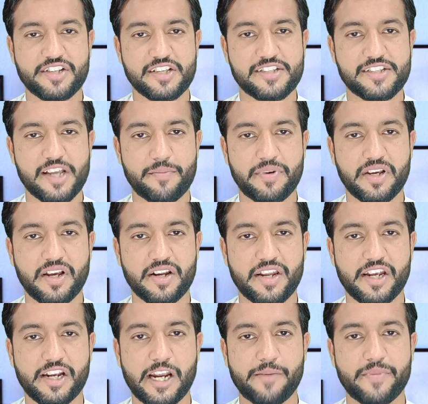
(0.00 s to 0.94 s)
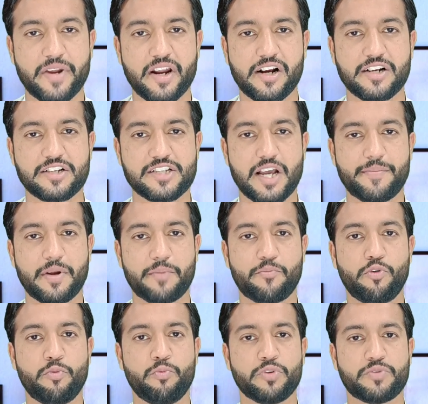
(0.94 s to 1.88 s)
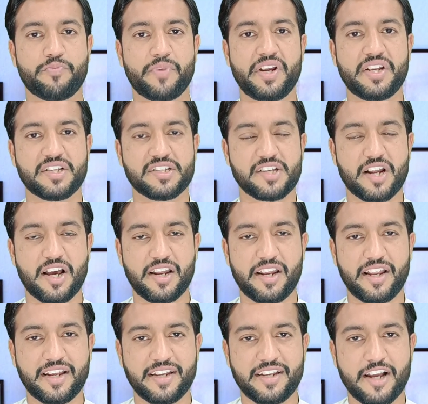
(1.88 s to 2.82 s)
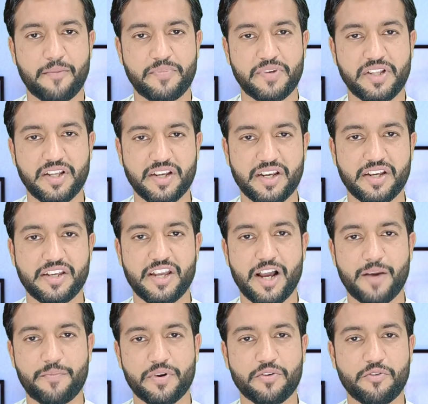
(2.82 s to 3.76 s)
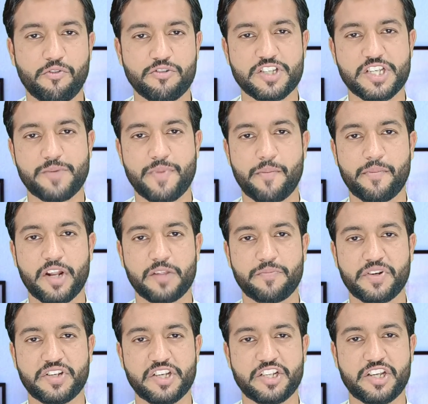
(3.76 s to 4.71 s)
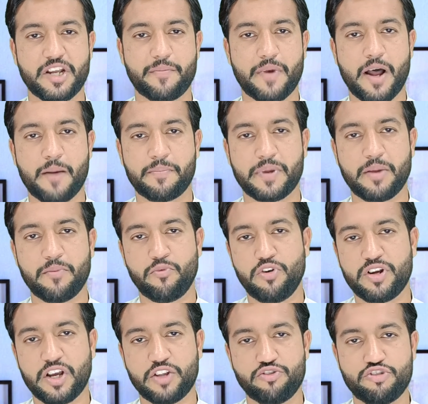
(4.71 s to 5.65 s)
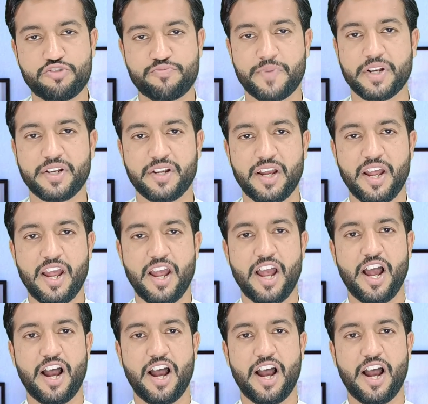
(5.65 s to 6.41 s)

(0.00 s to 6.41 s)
जलसा भी करने का इमरान खान साहब एक पुरमतमई नज़र आ रहे हैं लेकिन आप ये देखें कि यहाँ पर कौन से मामला पेश है जब आपके मुल्क का दुश्मन